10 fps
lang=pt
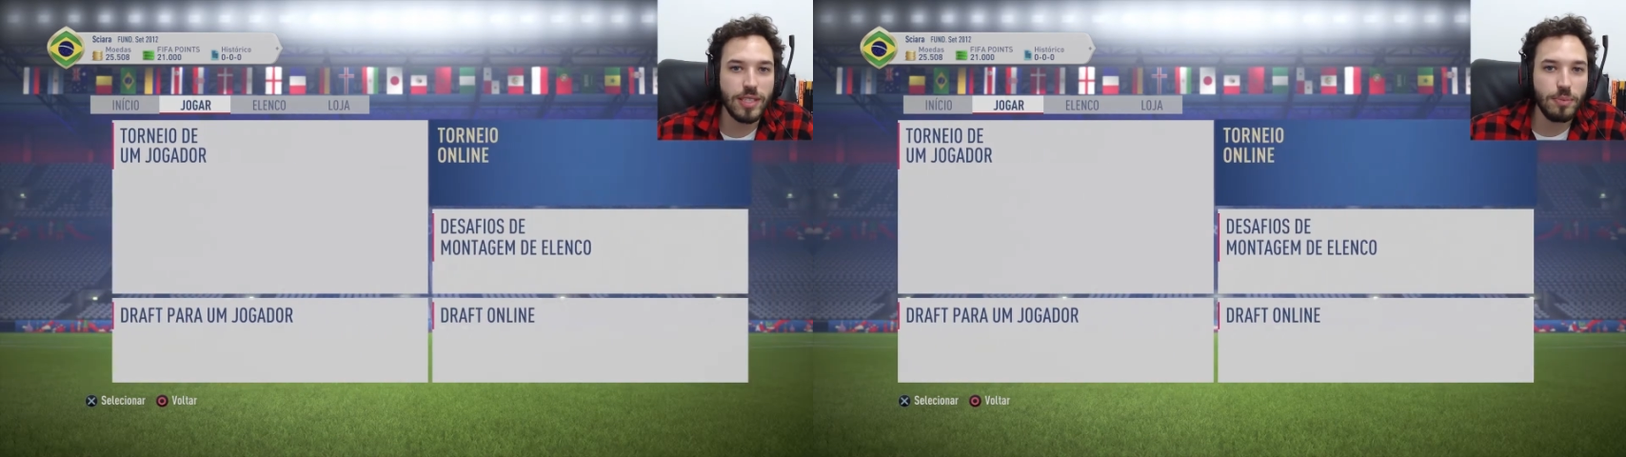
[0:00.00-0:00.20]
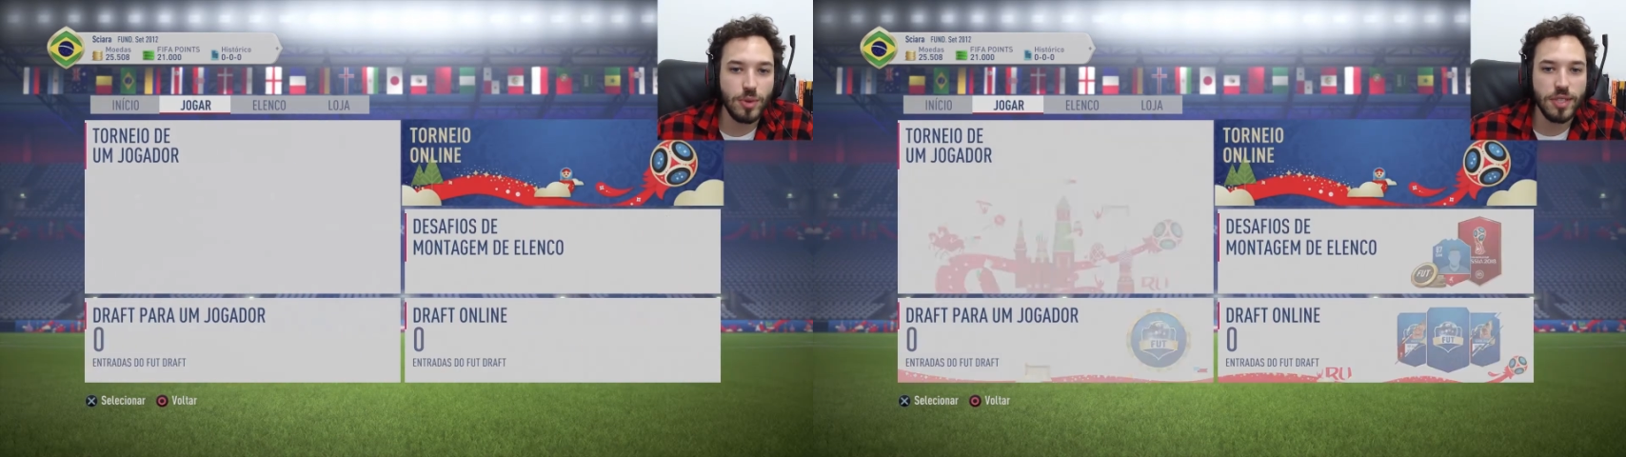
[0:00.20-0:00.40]

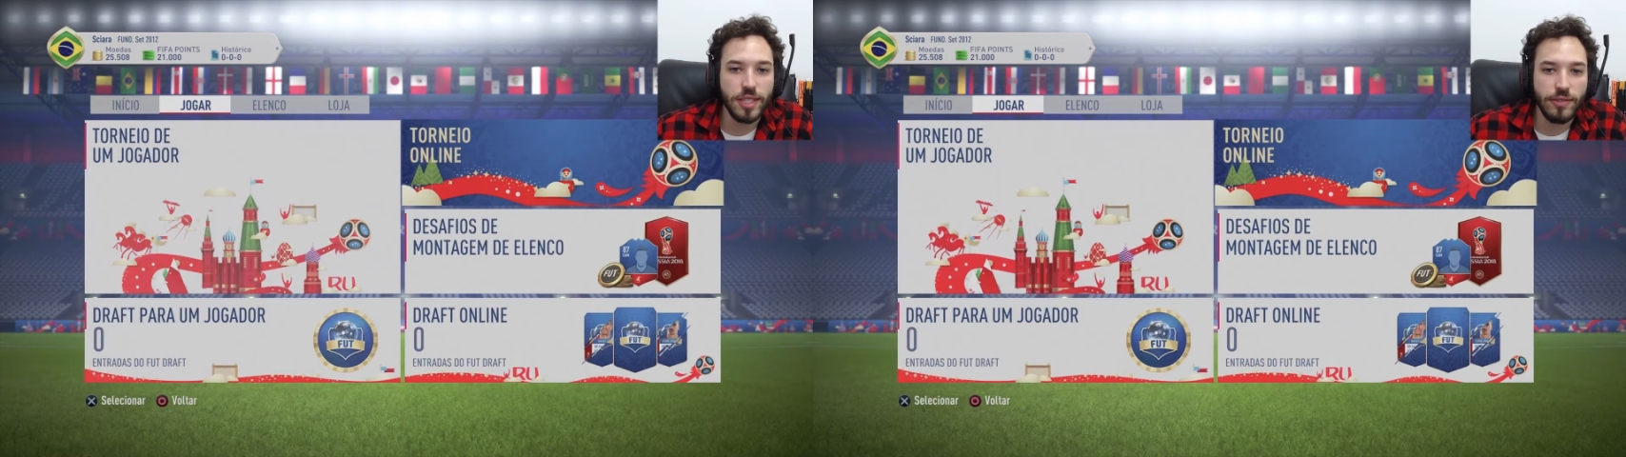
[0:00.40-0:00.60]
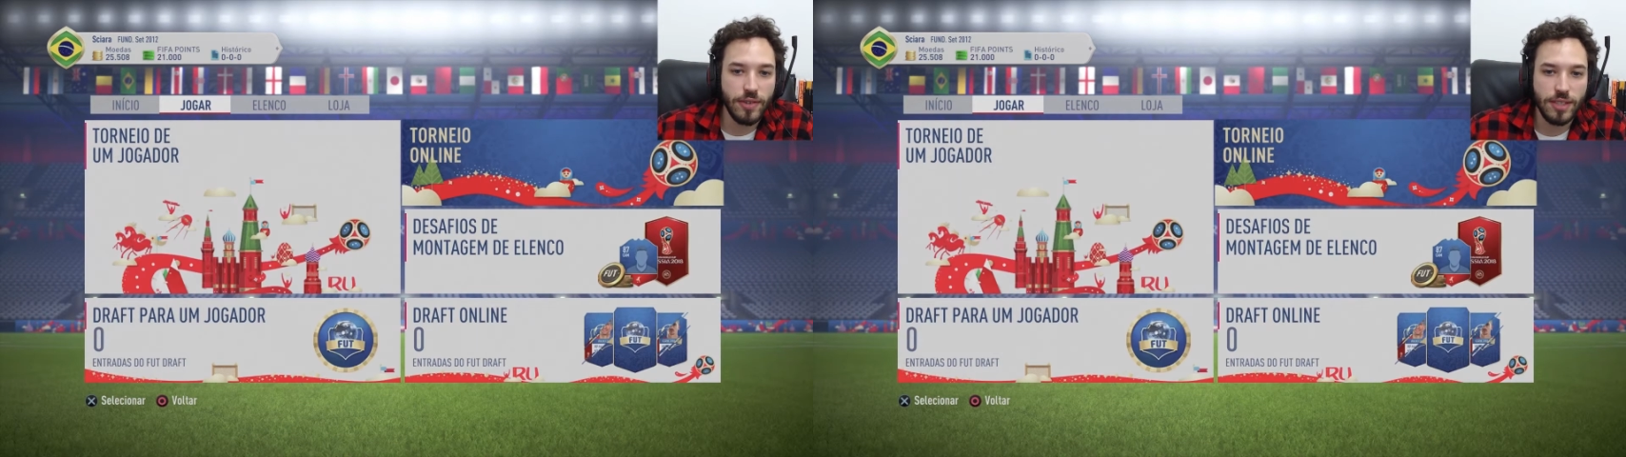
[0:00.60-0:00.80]

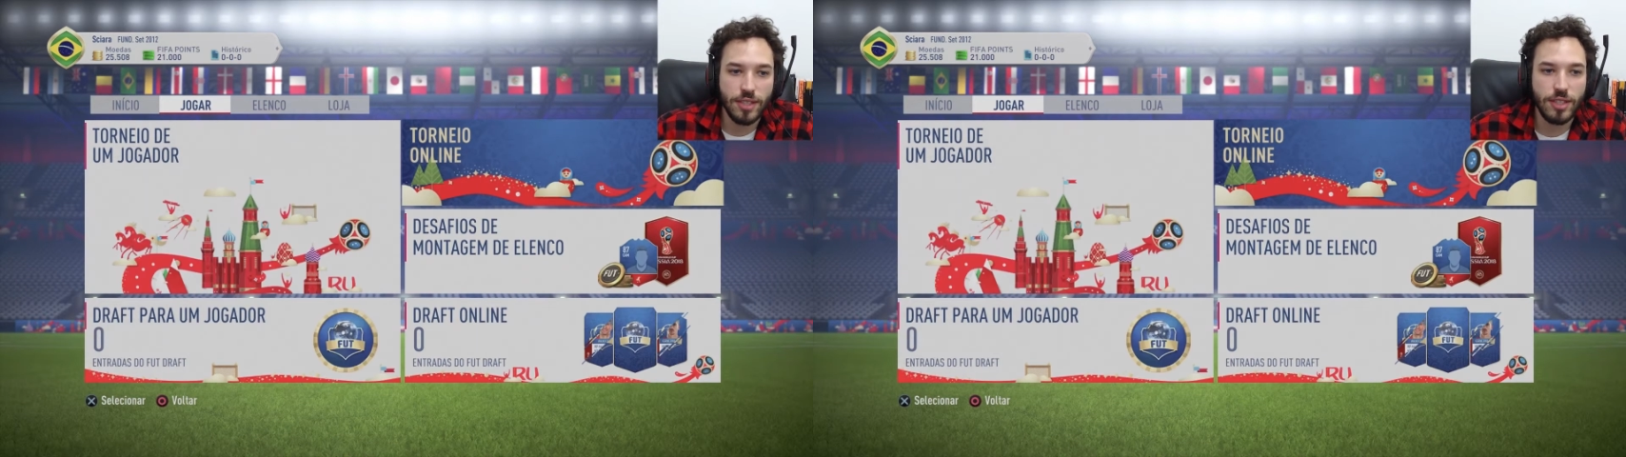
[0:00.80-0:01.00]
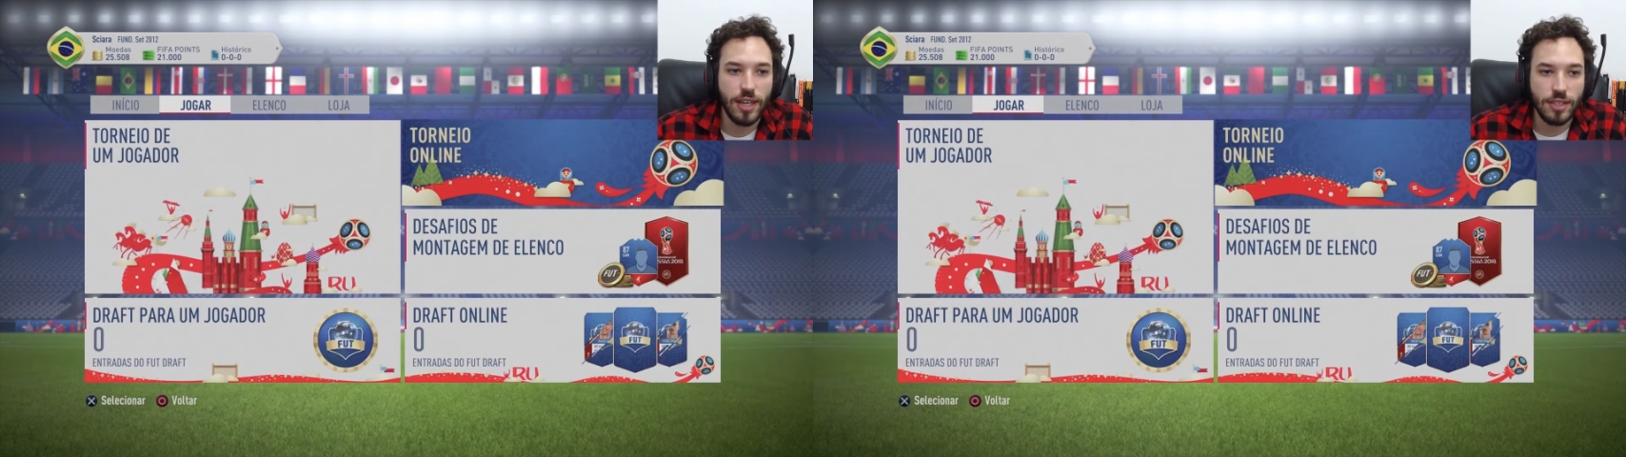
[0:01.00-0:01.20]
impossível você
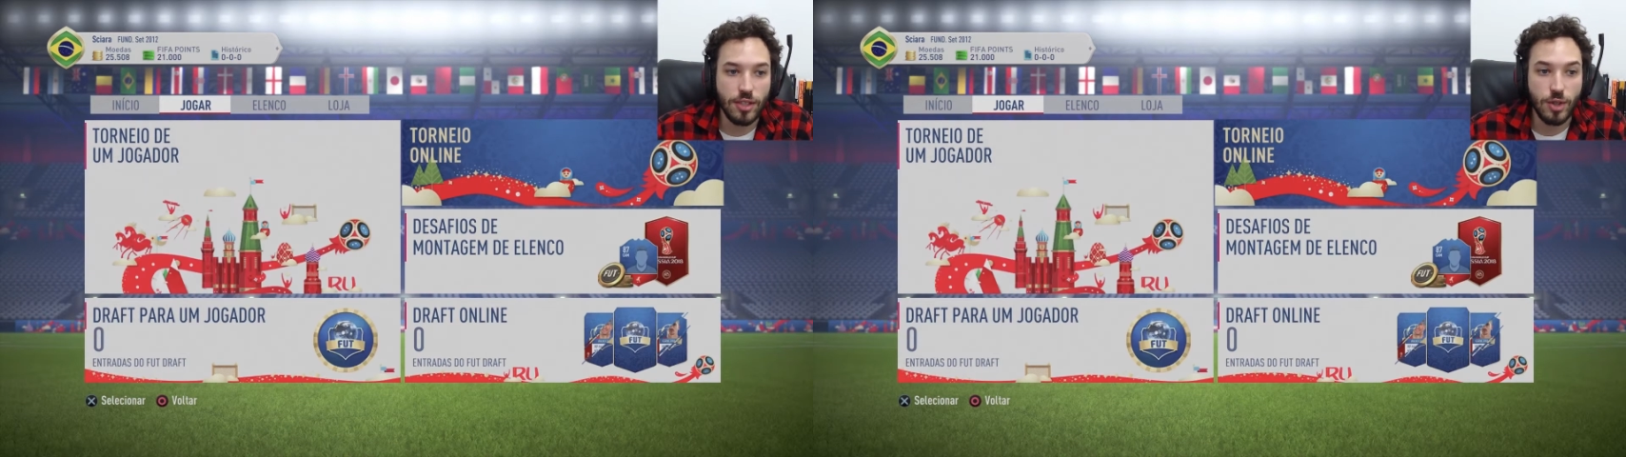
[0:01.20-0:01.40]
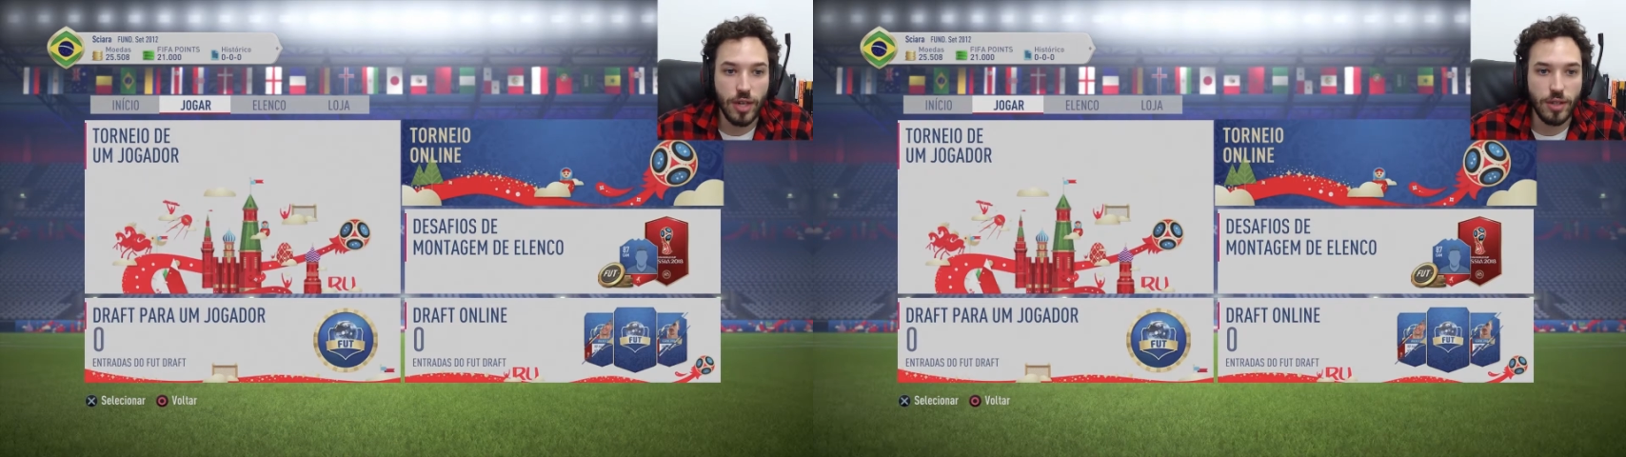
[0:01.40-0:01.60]
tirar
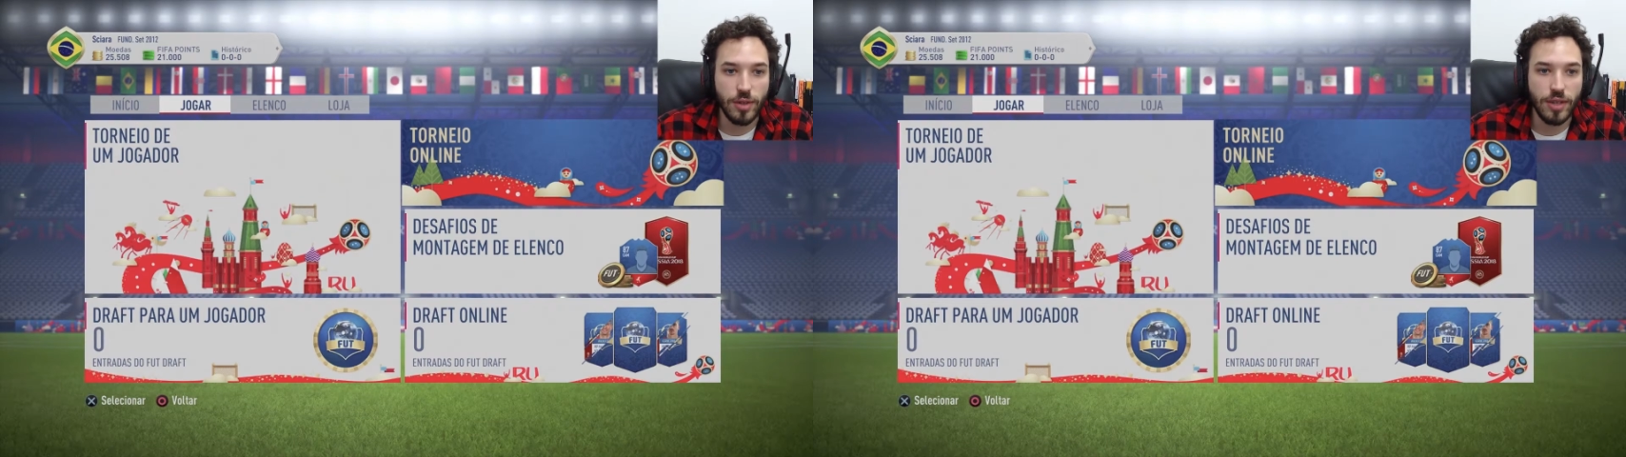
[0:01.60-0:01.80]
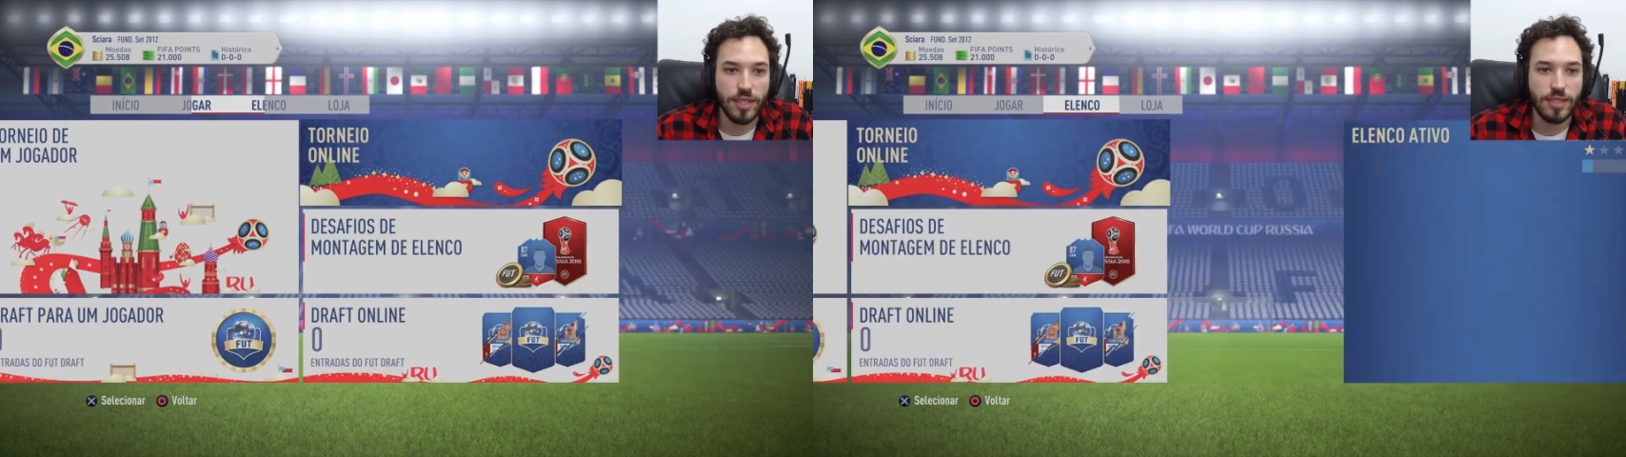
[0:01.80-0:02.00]
esses
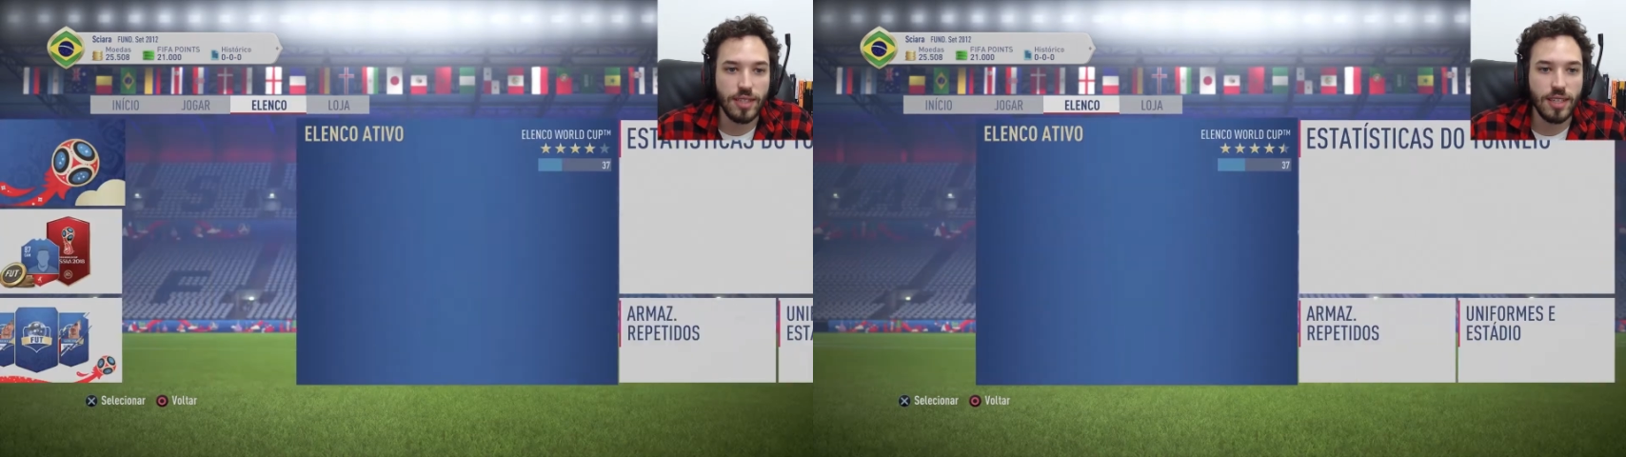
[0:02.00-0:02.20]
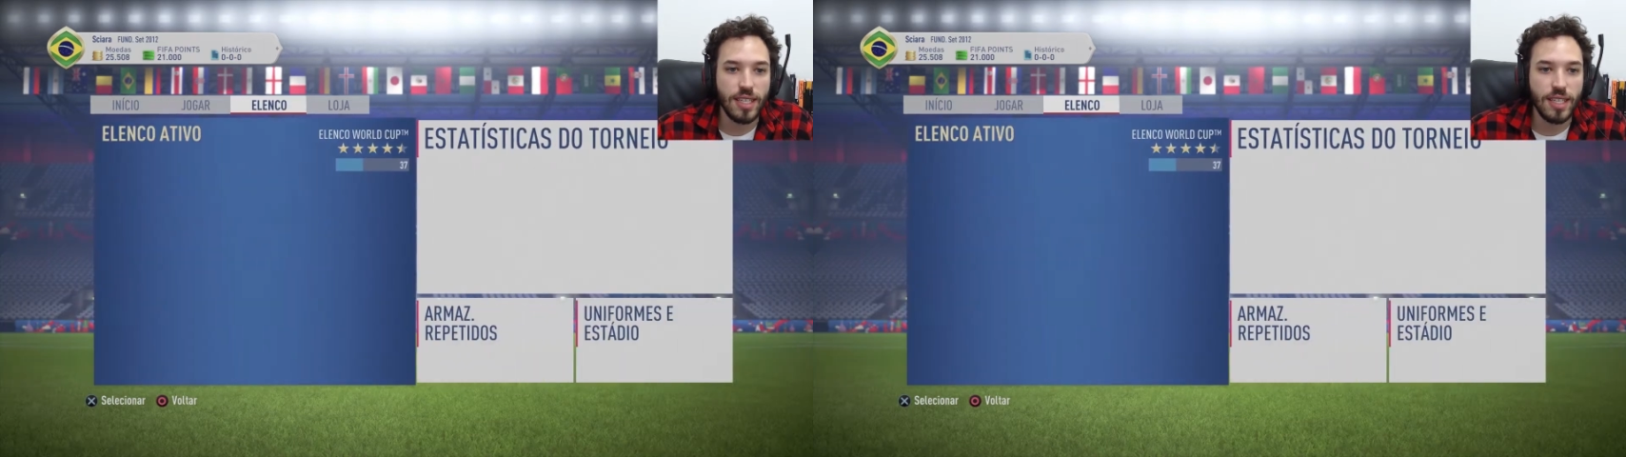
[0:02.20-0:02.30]
jogadores.